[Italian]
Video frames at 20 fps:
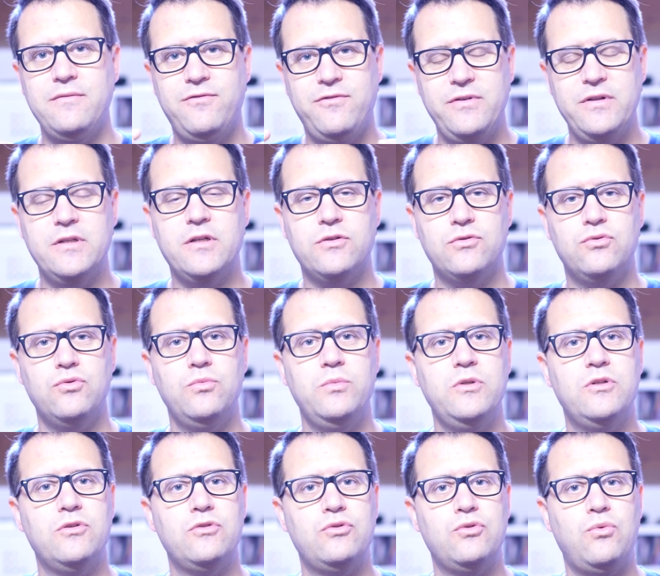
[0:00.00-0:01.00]
fin da
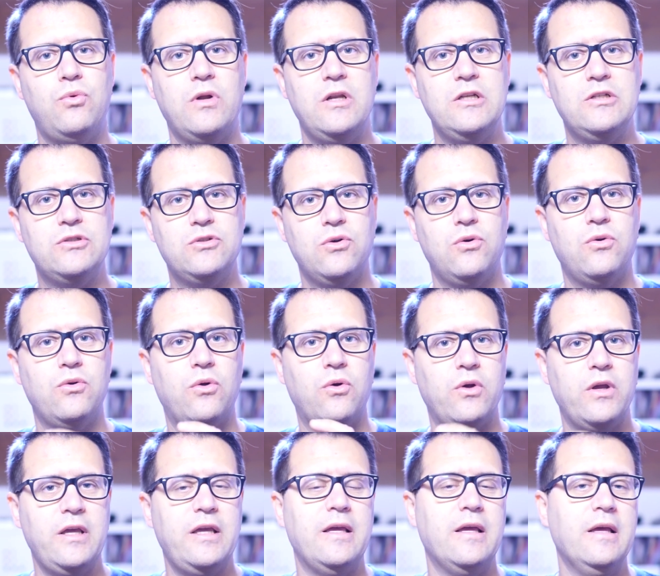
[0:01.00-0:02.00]
subito su quali sono
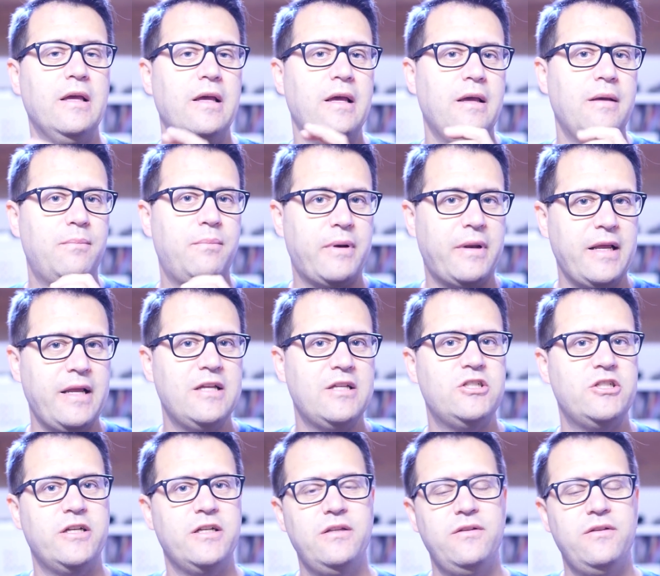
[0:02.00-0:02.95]
i pregi